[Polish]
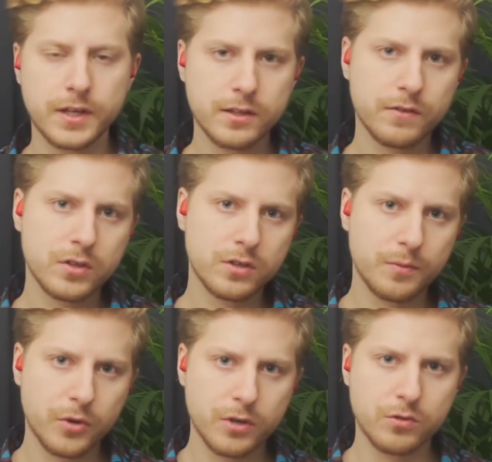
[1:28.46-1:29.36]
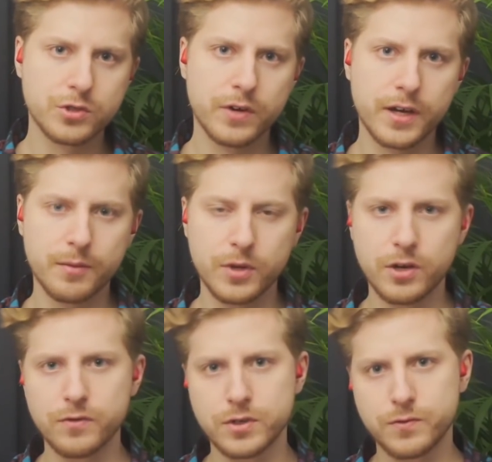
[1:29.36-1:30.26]
Kwadratowa do tej pory łączyła
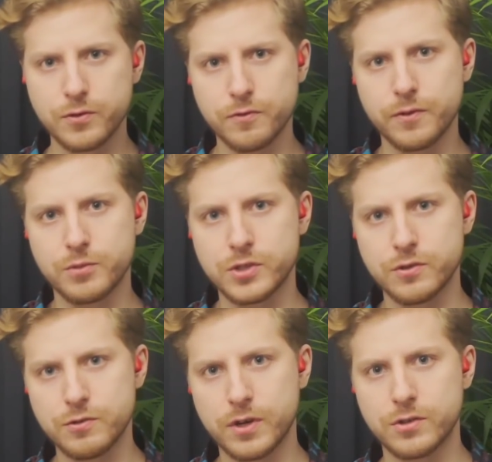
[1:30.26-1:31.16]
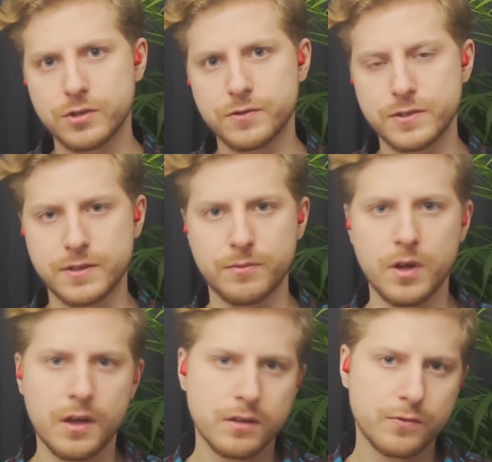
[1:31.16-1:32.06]
gamingowych twórców i przynosiła korzyść wszystkim.
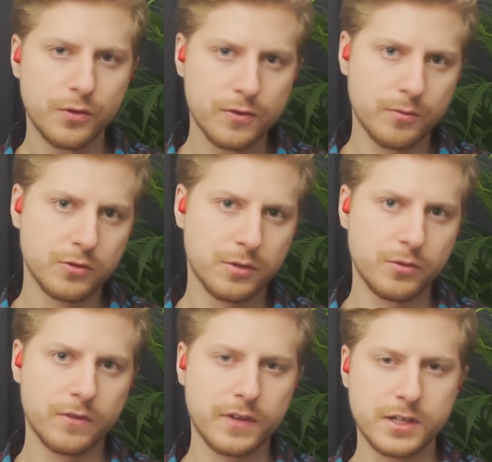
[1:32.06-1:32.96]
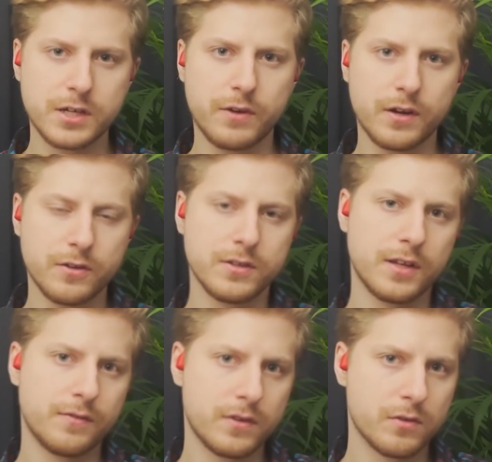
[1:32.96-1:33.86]
Twórcom, którym dostarczała
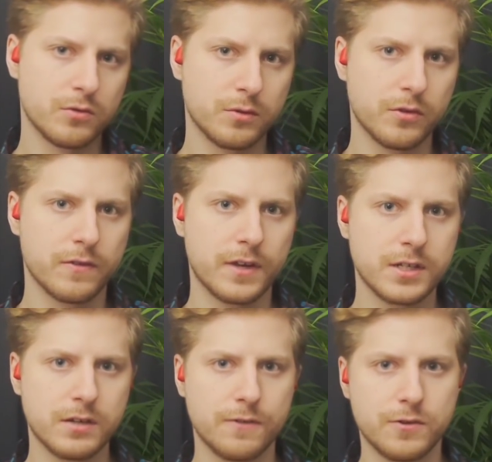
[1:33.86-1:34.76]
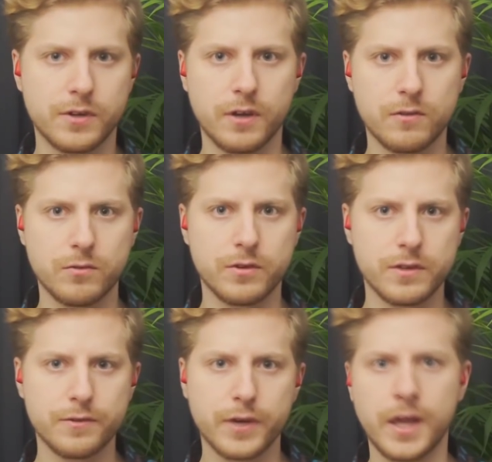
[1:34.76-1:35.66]
content, widzom, którym dostarczała wciągającą
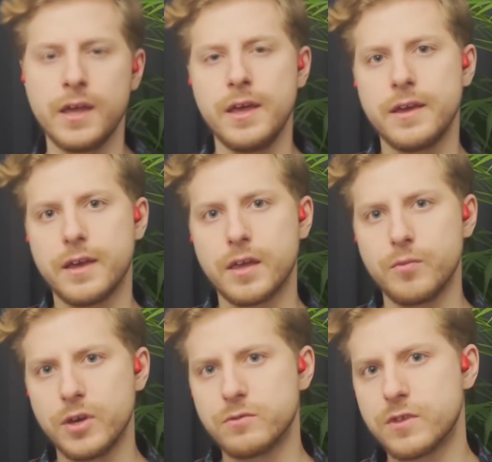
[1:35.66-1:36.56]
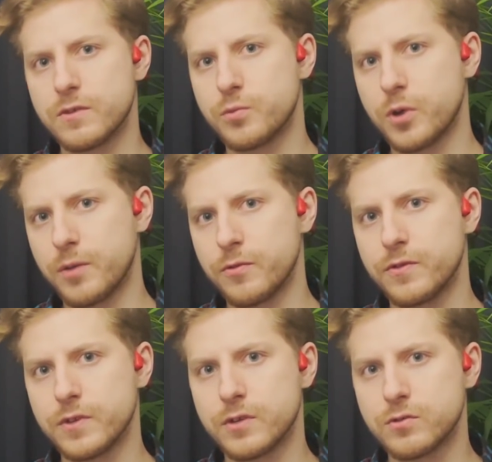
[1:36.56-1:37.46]
rozrywkę, jak i moim zespołem,
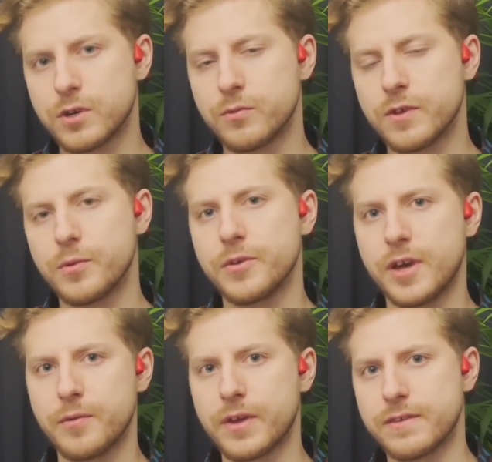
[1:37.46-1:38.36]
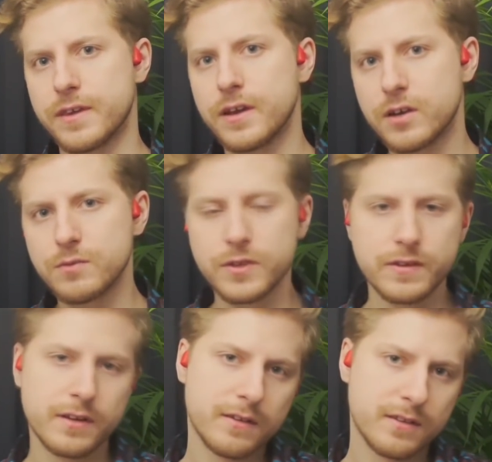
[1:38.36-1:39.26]
któremu zapewniała pracę. Jako
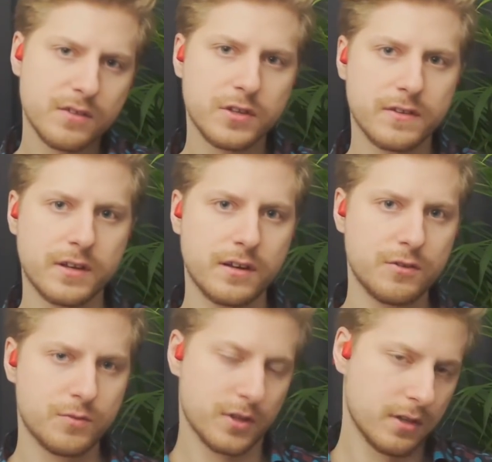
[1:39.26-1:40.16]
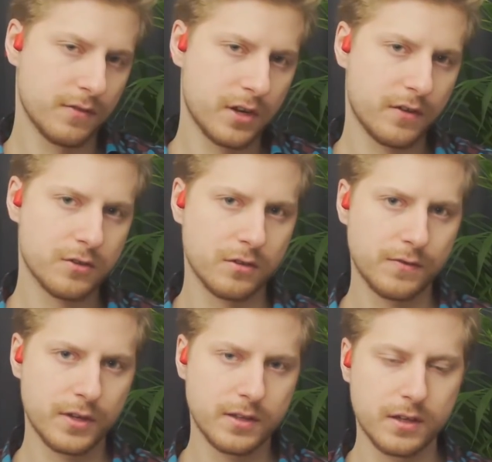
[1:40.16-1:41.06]
administracja zawsze staraliśmy się niwelować
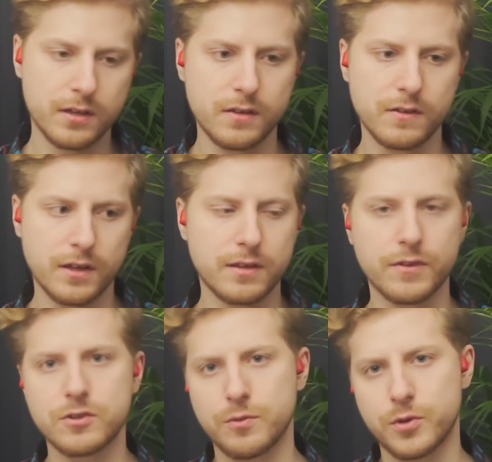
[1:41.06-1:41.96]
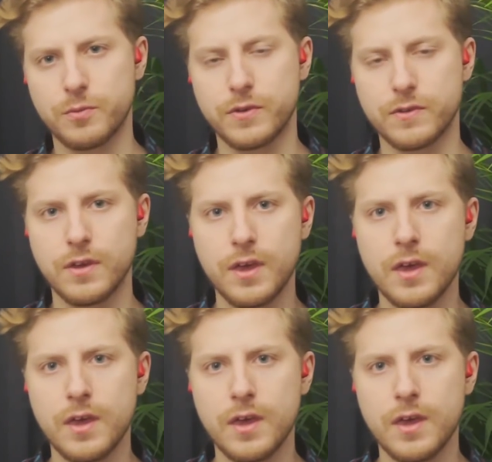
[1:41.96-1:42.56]
konflikty i znajdywać kompromisy.